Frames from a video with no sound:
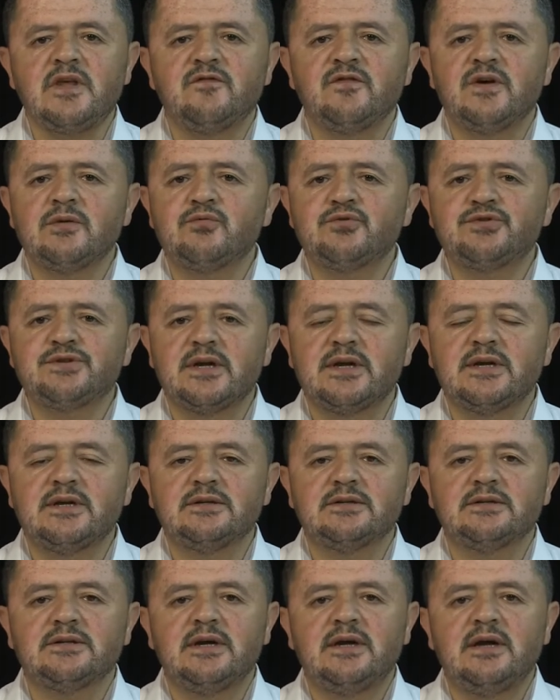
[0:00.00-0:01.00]
Ve bu
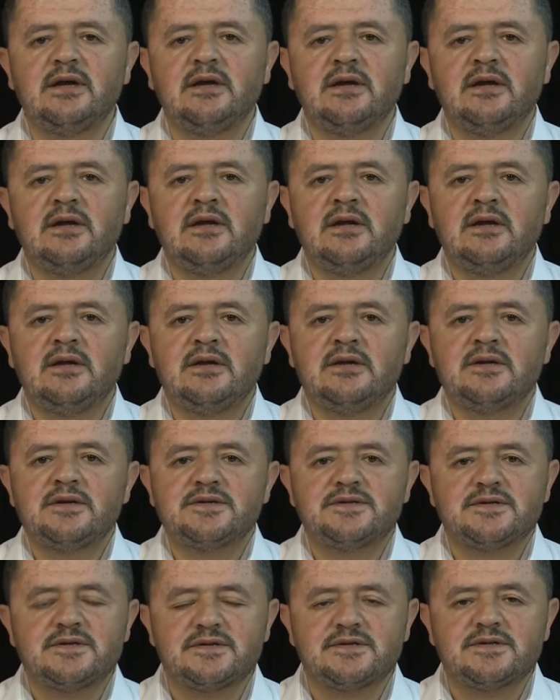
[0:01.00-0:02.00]
şekilde
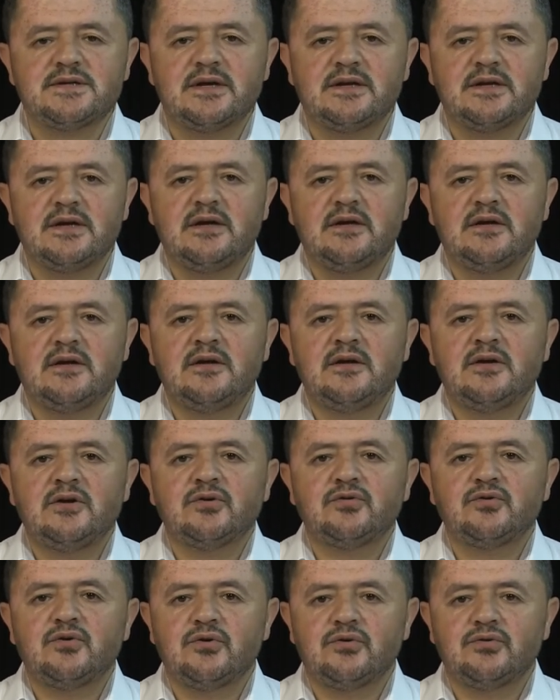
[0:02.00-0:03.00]
sizlere
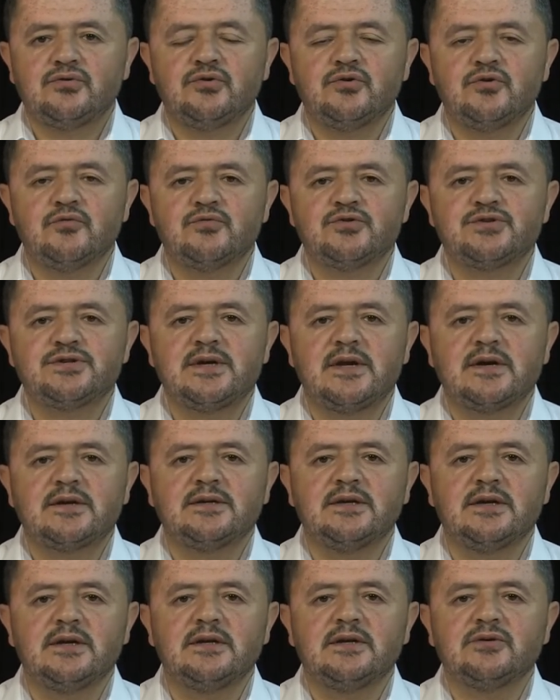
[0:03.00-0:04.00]
gördüğümüz
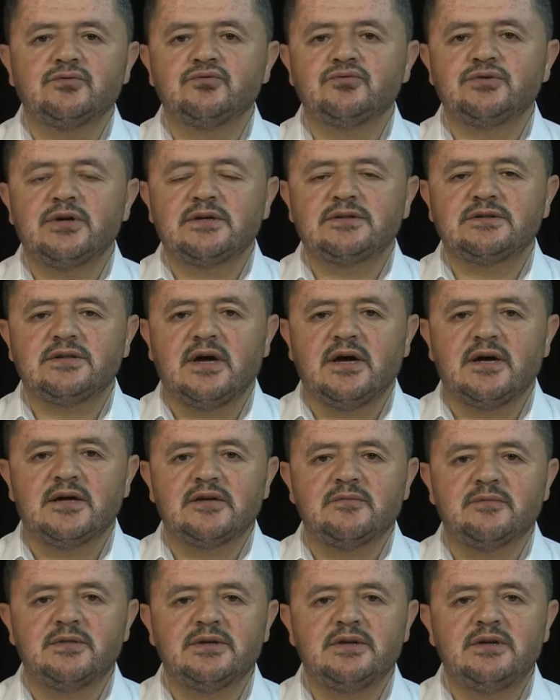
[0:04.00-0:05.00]
şekliyle dudak
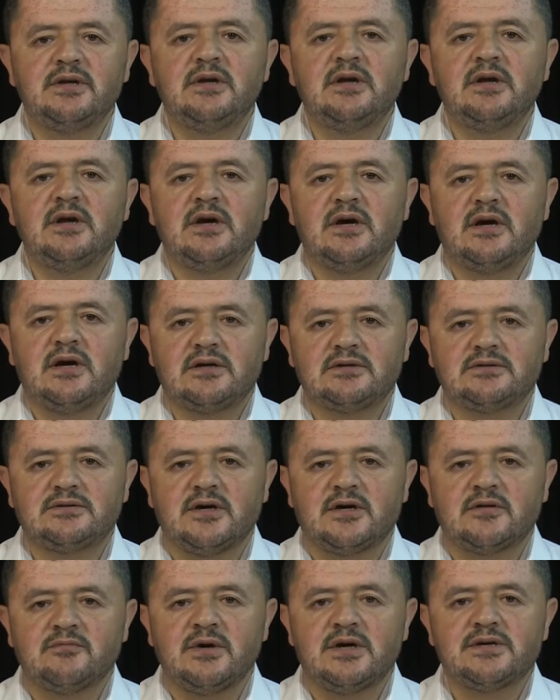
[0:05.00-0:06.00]
talimini
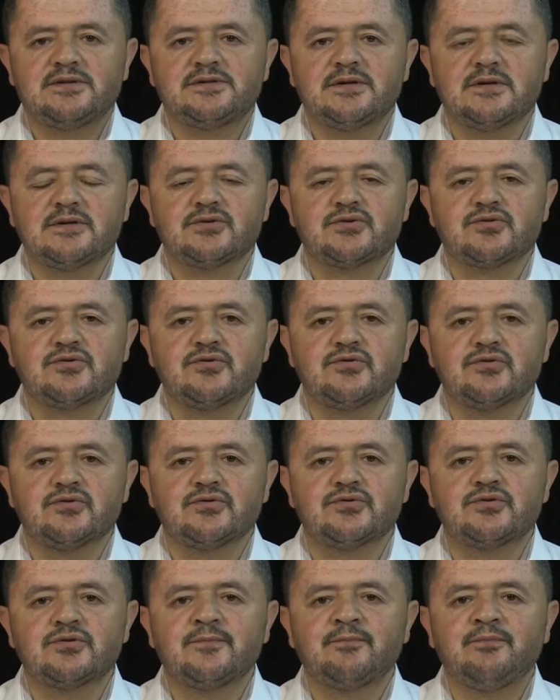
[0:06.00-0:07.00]
aktarmaya
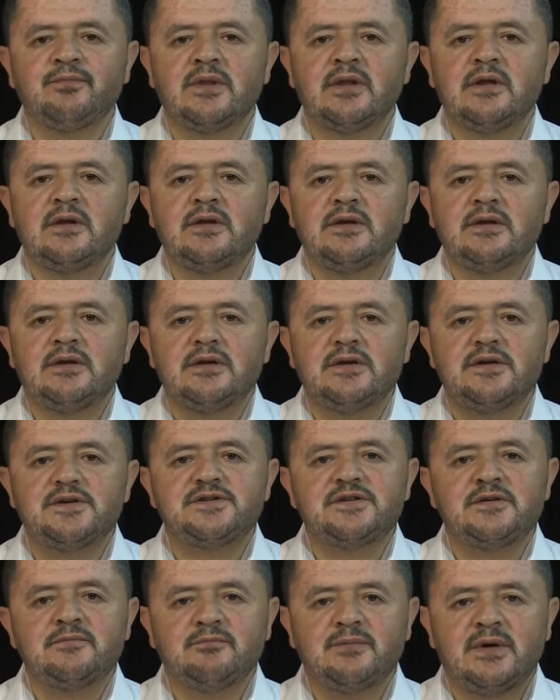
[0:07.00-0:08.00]
çalışıyoruz.
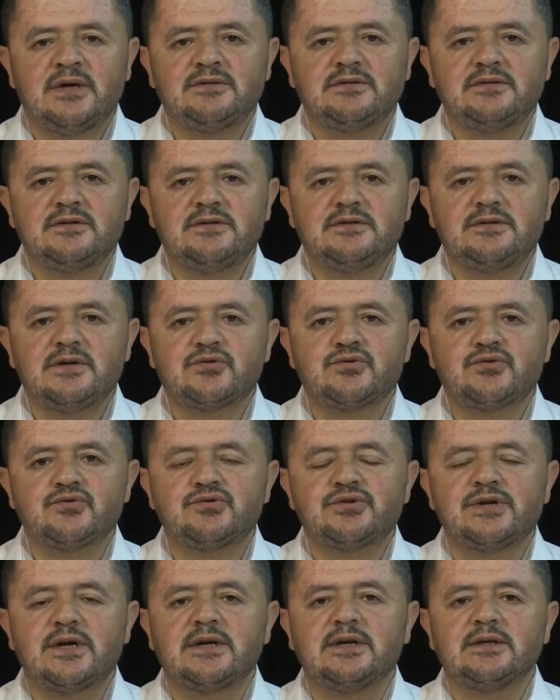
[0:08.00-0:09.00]
İşin mantığı da şu
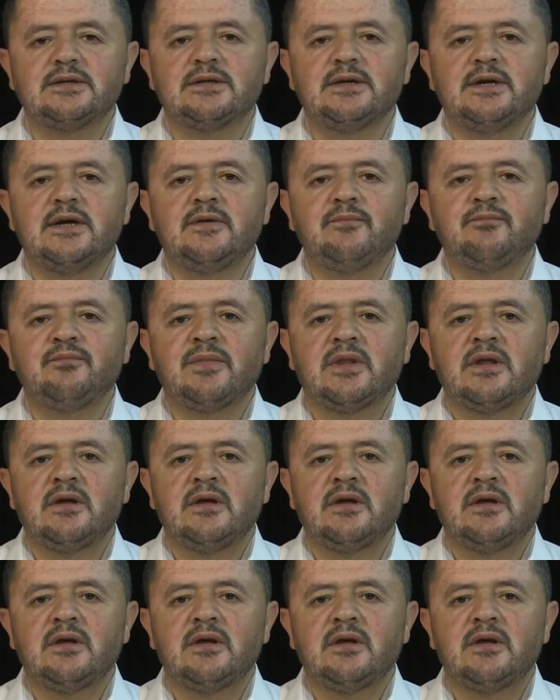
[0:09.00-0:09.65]
şekilde,